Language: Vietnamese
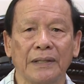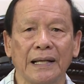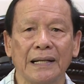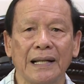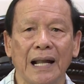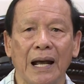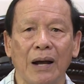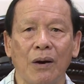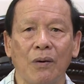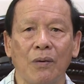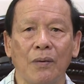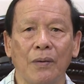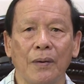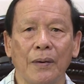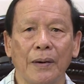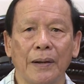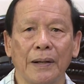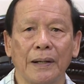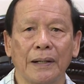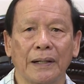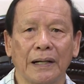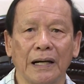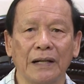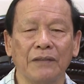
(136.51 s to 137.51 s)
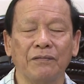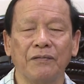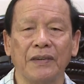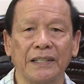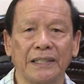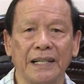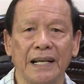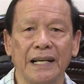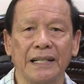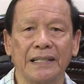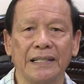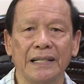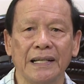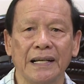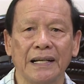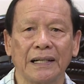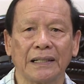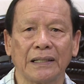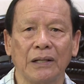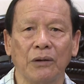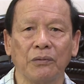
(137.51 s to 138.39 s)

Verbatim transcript: tin nào cần phải sẻ chia,